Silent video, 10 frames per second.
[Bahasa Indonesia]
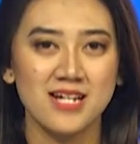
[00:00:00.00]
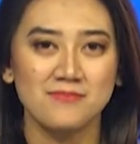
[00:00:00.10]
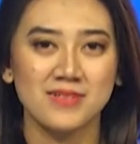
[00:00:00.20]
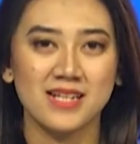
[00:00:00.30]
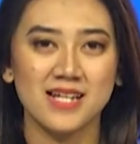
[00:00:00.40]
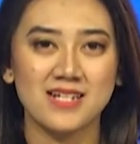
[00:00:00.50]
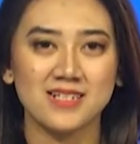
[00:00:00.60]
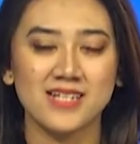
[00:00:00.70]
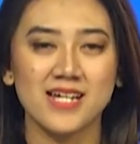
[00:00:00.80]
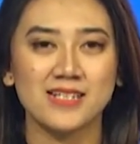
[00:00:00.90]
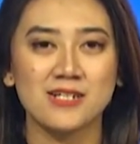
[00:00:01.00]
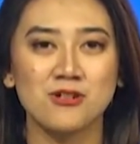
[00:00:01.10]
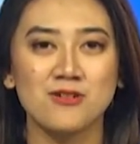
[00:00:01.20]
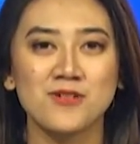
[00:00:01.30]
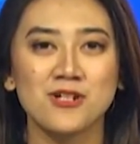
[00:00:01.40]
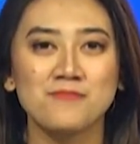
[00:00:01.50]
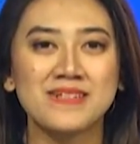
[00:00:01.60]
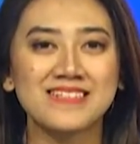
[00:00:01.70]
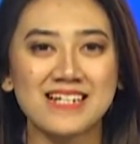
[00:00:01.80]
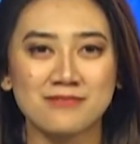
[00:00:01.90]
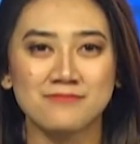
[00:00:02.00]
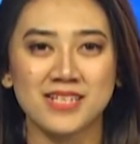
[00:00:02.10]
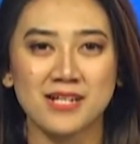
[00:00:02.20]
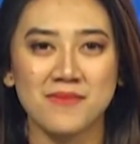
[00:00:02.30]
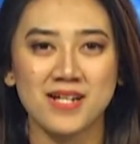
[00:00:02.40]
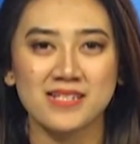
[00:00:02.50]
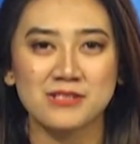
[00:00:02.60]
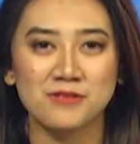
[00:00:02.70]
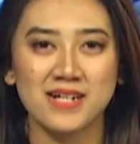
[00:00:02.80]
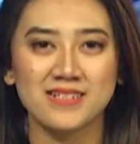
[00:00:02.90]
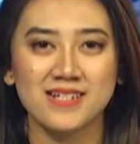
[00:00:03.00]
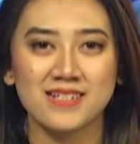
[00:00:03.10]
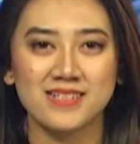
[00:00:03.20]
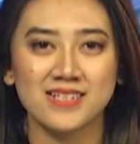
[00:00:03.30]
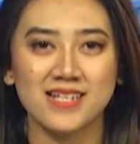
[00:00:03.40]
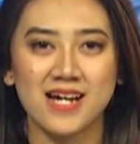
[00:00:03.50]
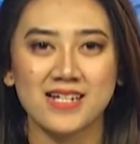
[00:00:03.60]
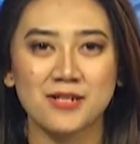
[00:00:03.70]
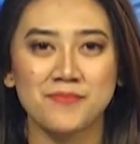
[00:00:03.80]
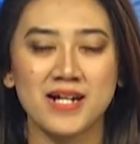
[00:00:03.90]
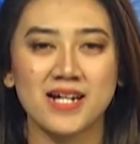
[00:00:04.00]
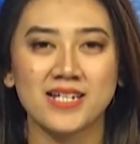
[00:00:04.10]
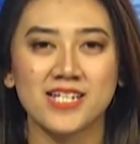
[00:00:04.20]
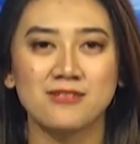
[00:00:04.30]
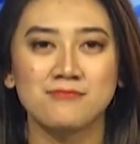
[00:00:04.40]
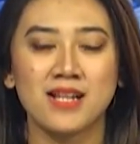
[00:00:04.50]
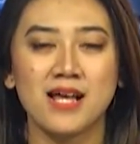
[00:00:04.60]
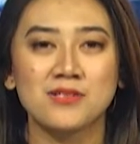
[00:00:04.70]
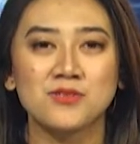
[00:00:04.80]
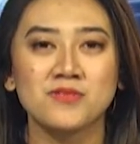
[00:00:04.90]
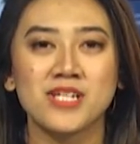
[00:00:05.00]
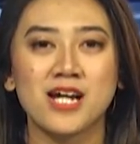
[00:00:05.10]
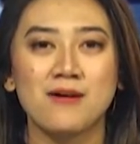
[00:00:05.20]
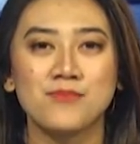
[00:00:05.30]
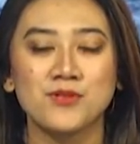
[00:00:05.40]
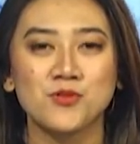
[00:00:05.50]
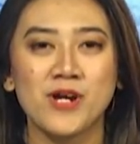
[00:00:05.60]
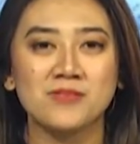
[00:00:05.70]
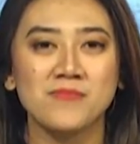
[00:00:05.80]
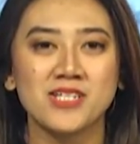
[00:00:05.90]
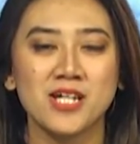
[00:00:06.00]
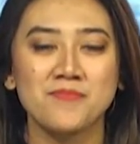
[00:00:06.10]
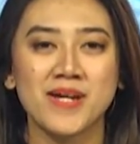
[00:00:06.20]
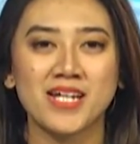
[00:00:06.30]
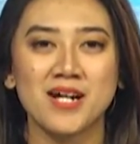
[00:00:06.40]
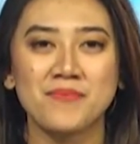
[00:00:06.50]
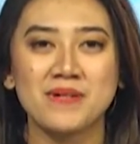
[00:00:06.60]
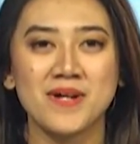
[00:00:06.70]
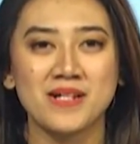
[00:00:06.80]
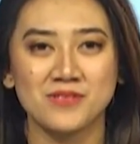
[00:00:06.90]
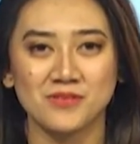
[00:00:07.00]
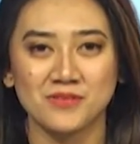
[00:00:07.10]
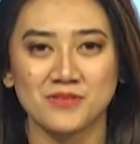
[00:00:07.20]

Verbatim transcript: menggelar kegiatan ngobrol pintar bertema lingkungan dan ketahanan pangan yang berlangsung di kampus USB YPKP Bandung.